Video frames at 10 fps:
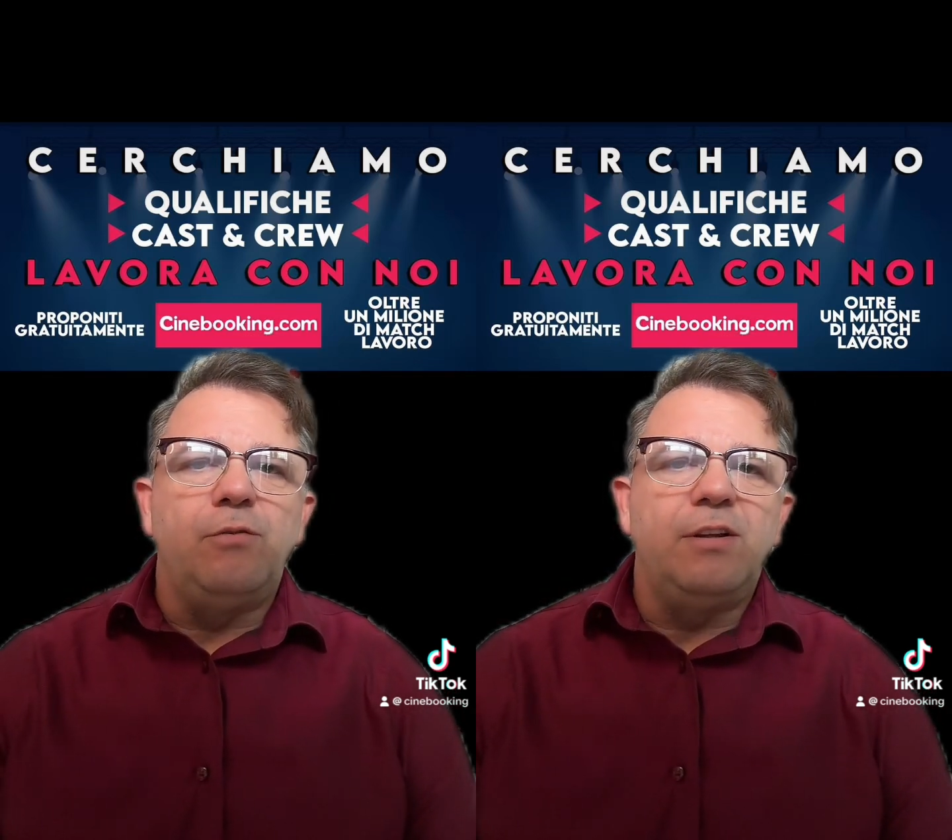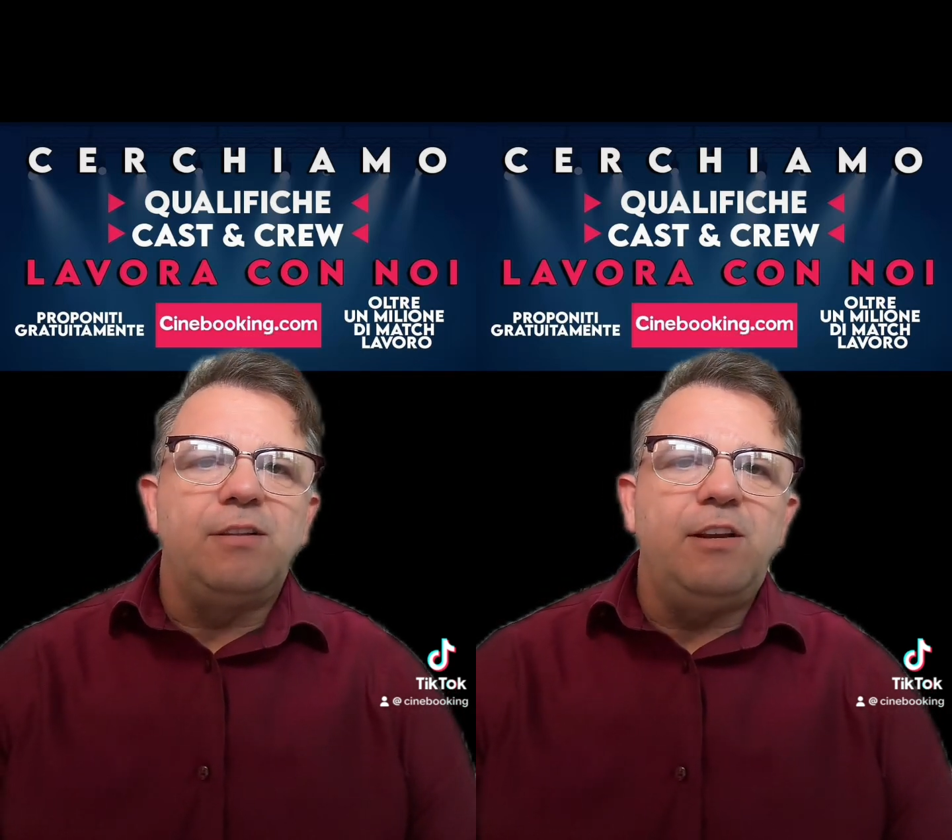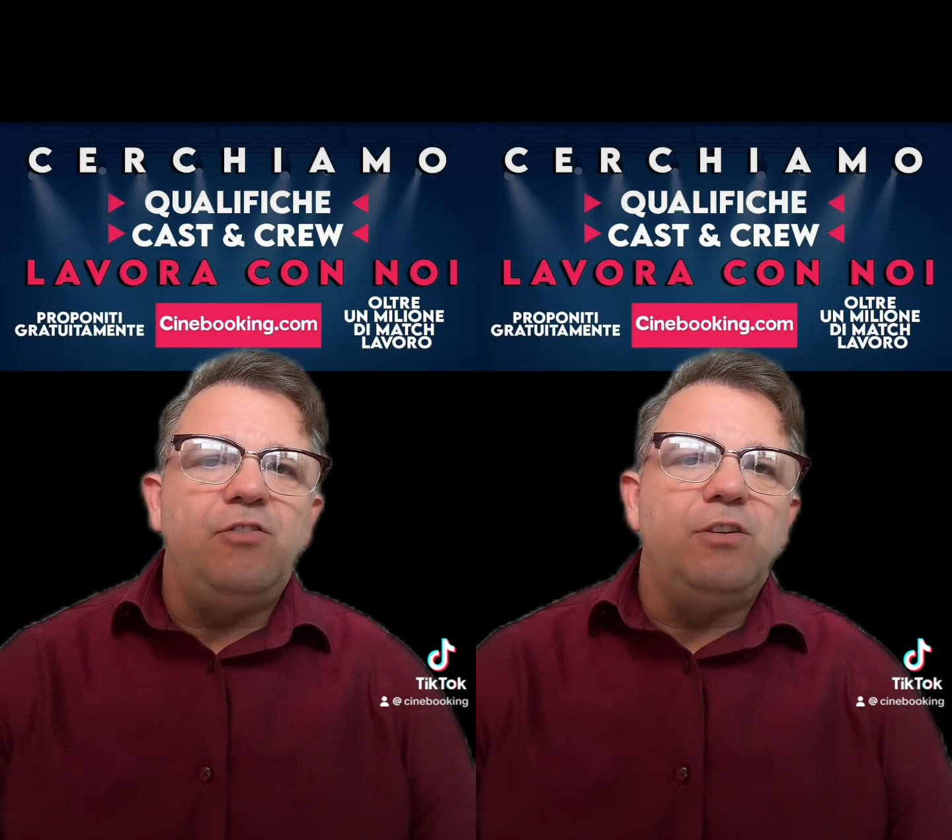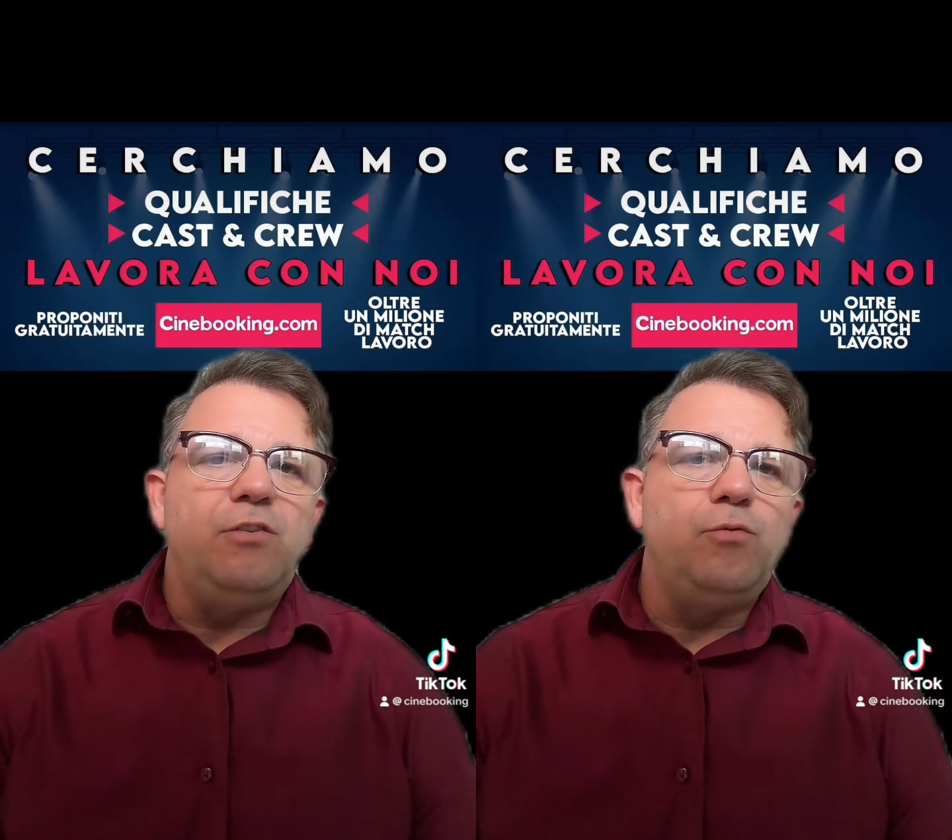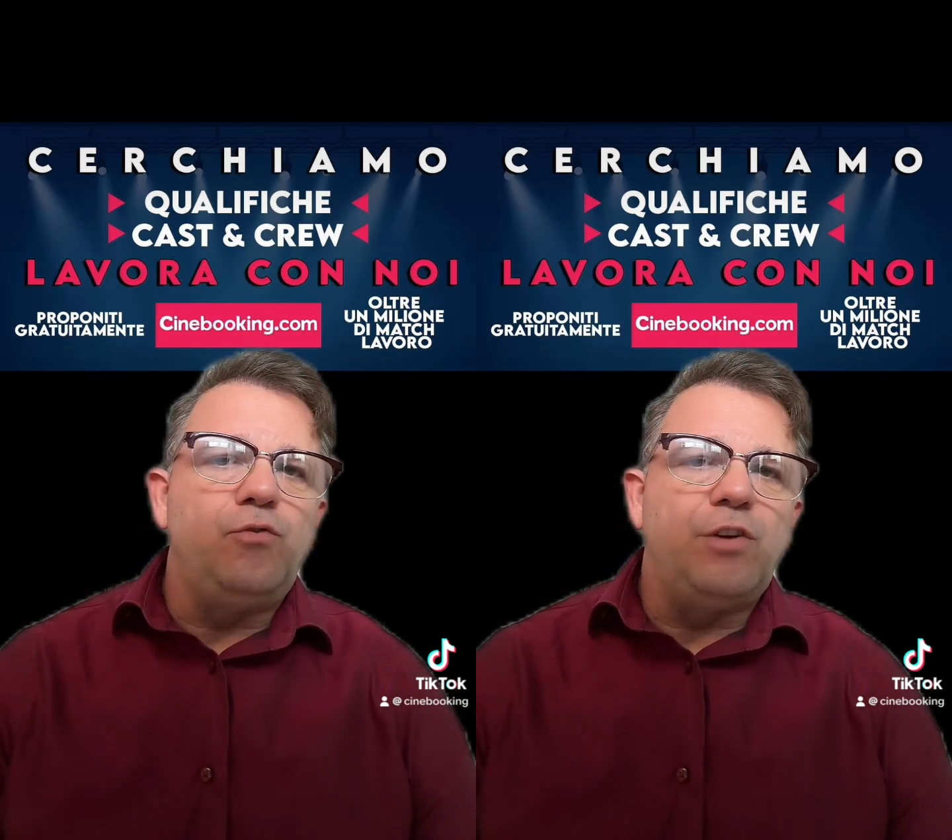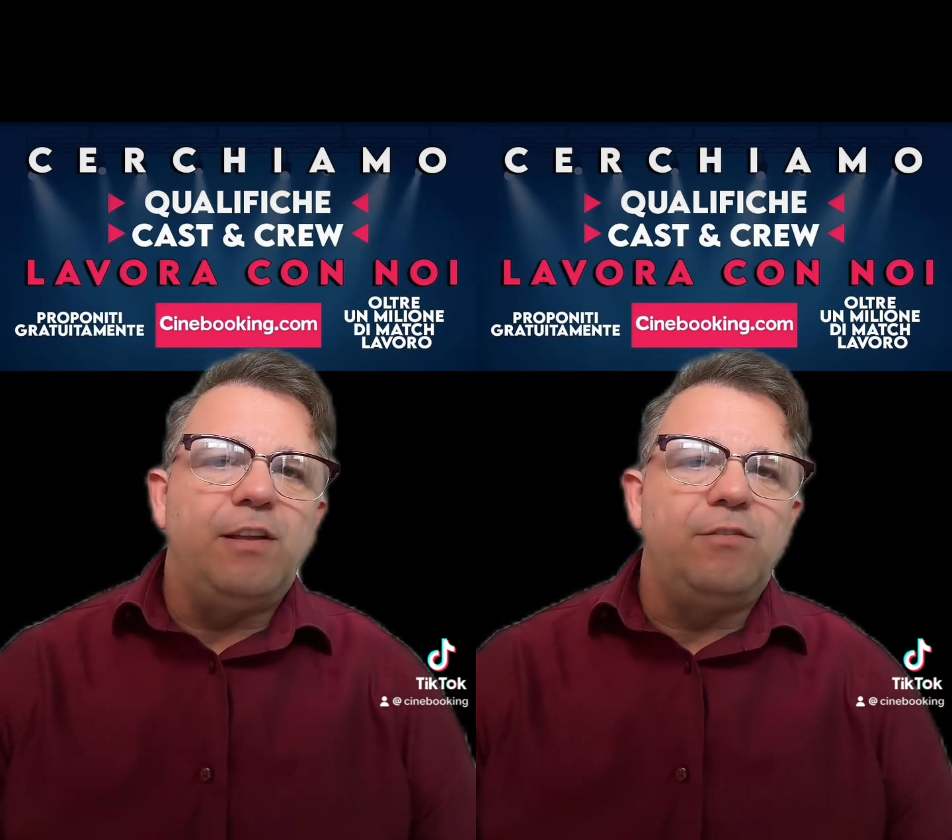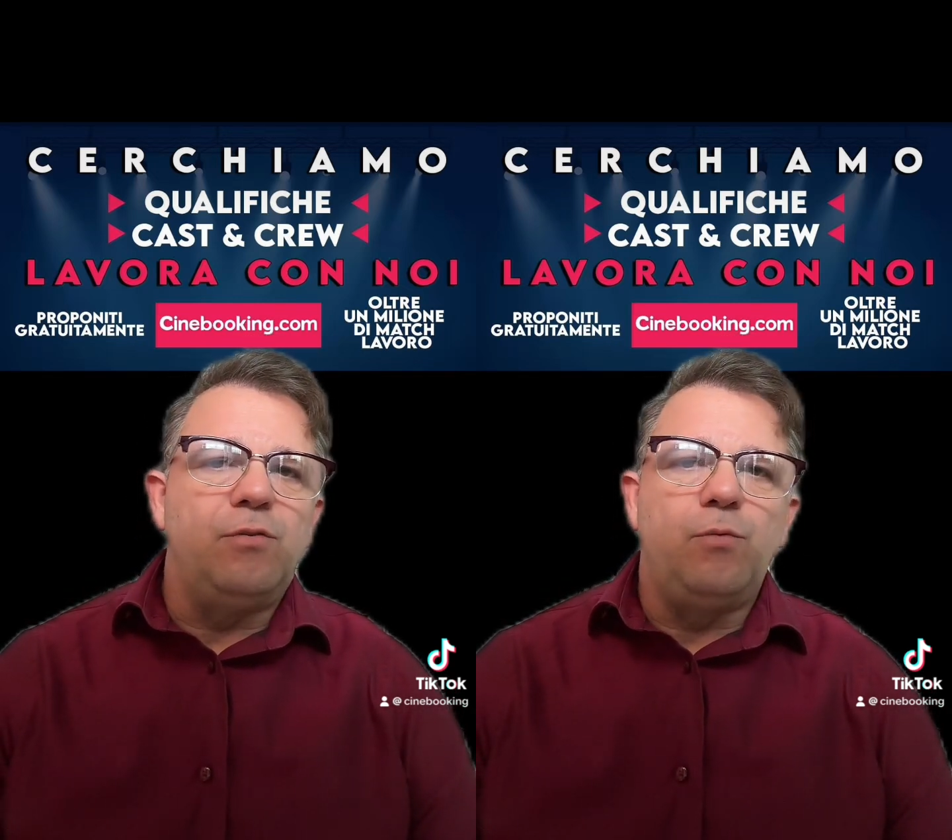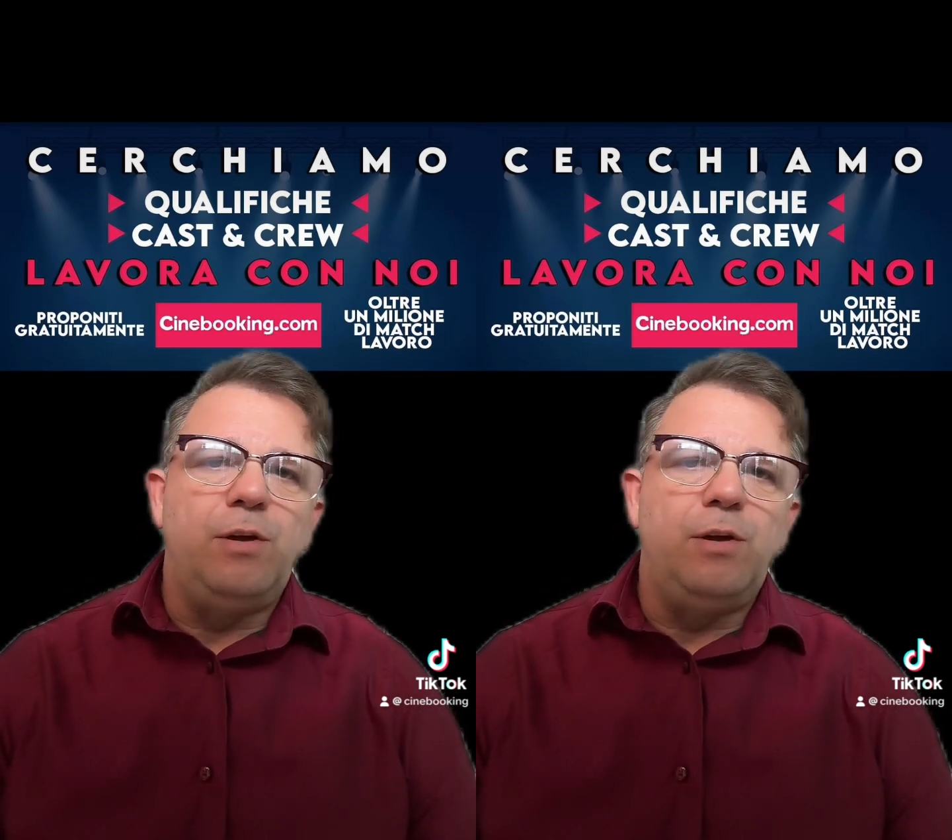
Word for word: un'attrice di successo,